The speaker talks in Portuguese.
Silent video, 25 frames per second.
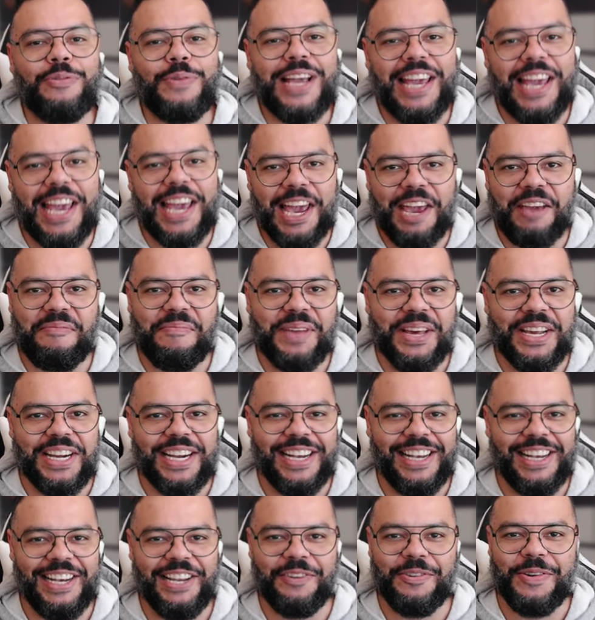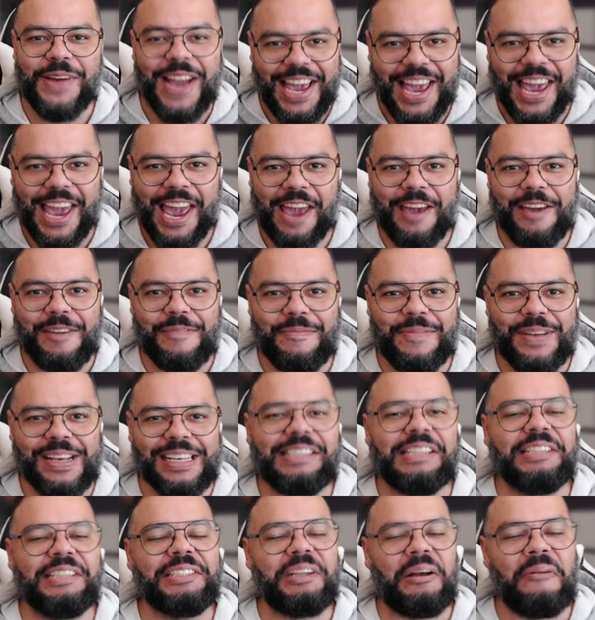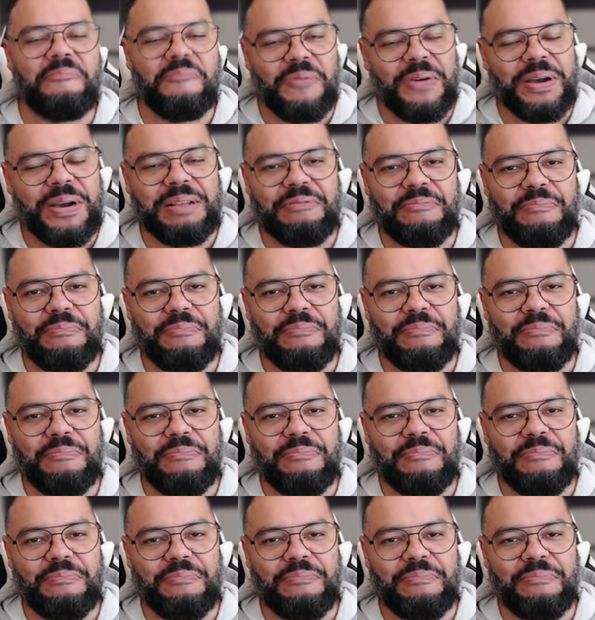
Gamer Liu Game. Seja muito